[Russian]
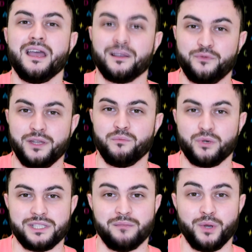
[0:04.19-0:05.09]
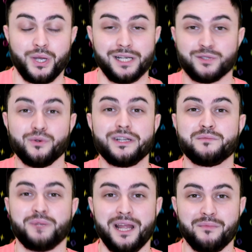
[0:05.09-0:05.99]
к фильму «Где мое кольцо»
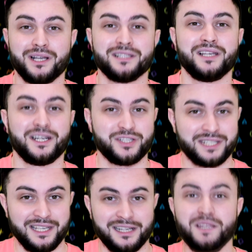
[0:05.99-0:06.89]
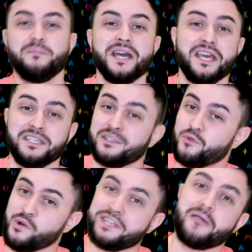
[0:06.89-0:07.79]
разбираем казахский клип.
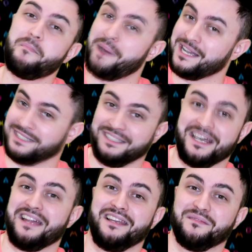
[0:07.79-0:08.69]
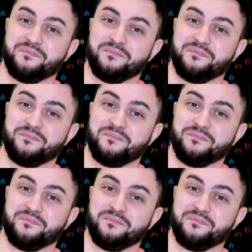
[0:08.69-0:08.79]
Сегодня погнали!